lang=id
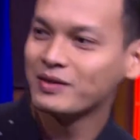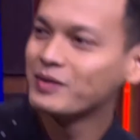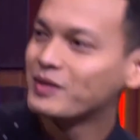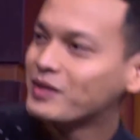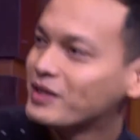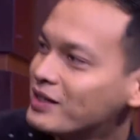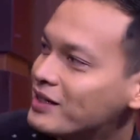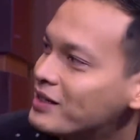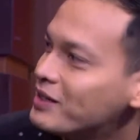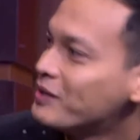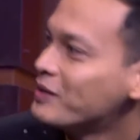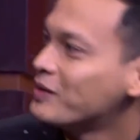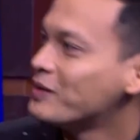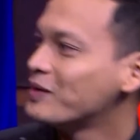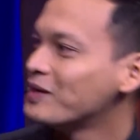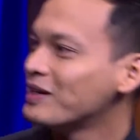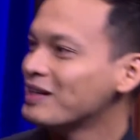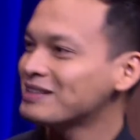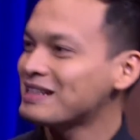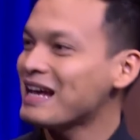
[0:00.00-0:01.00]
Kok nggak ada yang
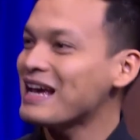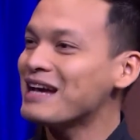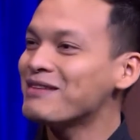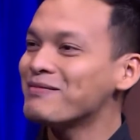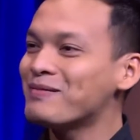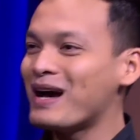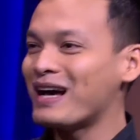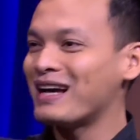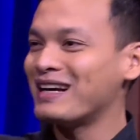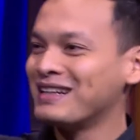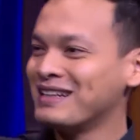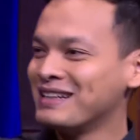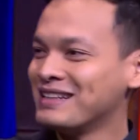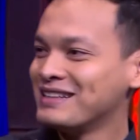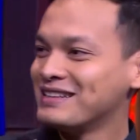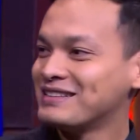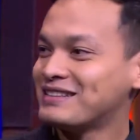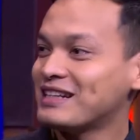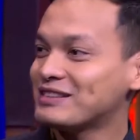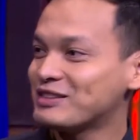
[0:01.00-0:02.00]
stop ya? Taksi? Saya mbak,
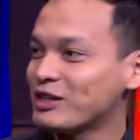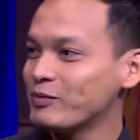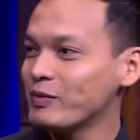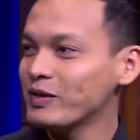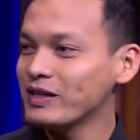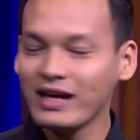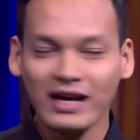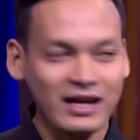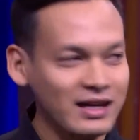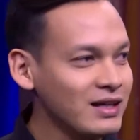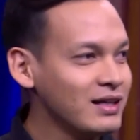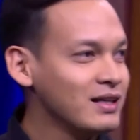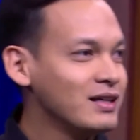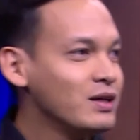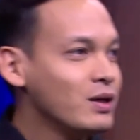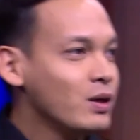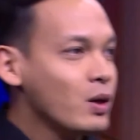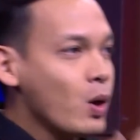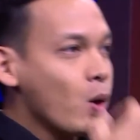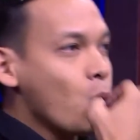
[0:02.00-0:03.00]
saya ya. stopin ya.
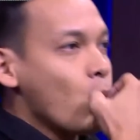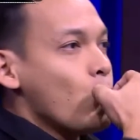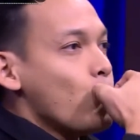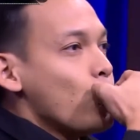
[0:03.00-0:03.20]
ya.